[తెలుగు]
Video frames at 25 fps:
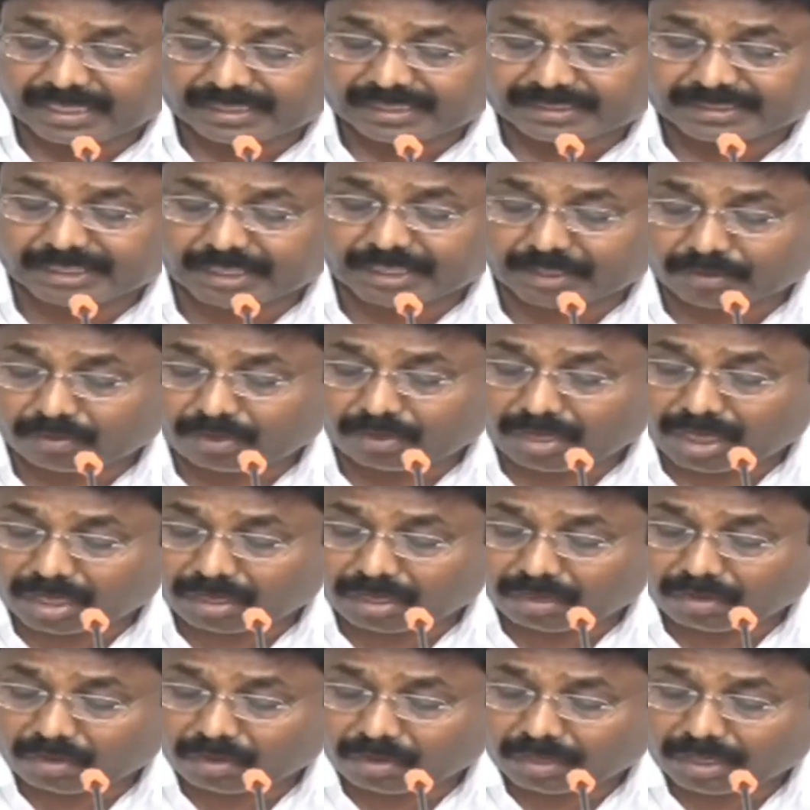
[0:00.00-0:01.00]
ఎస్సీ
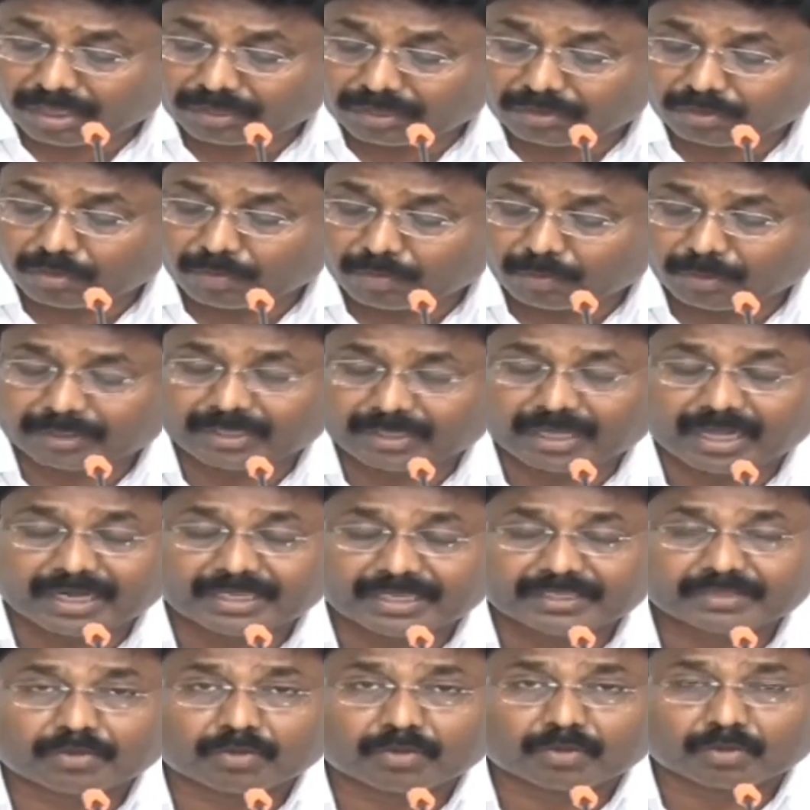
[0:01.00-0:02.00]
కులాల్లో ఎందుకు
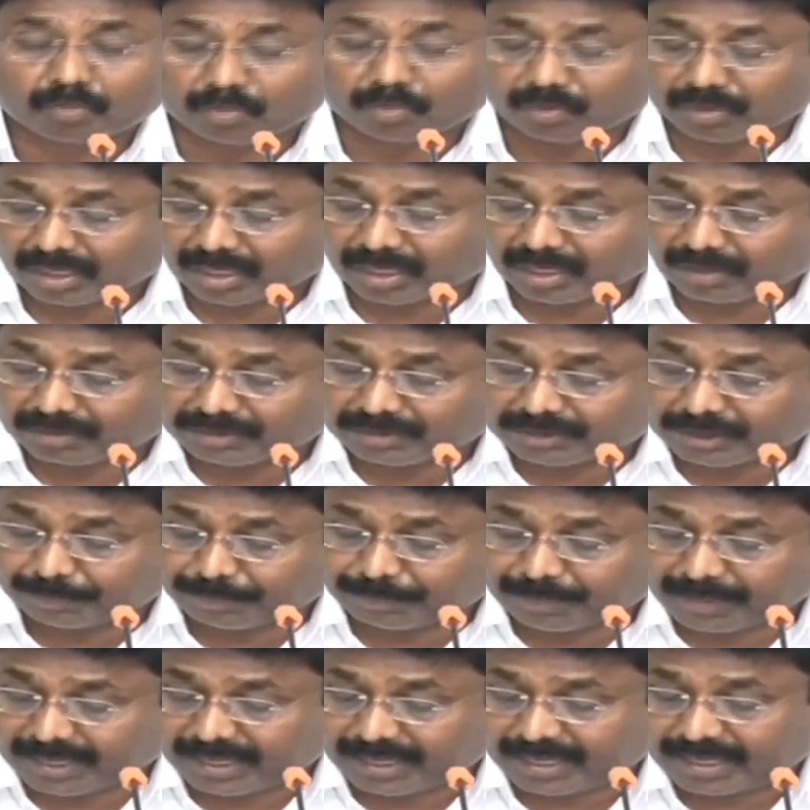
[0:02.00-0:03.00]
పుట్టాలని కోరుకుంటారు అని
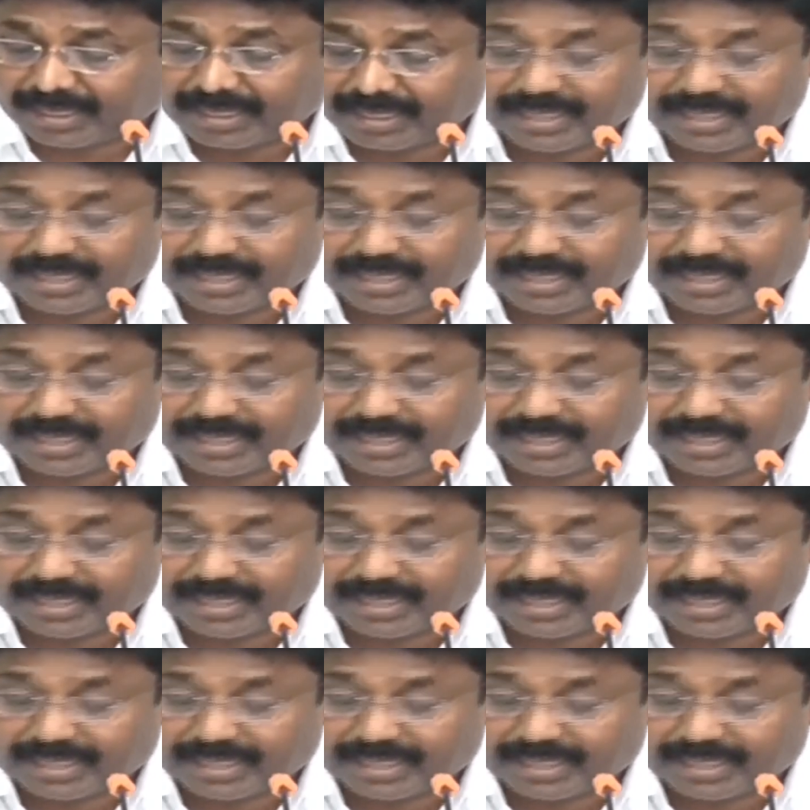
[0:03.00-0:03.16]
చెప్పి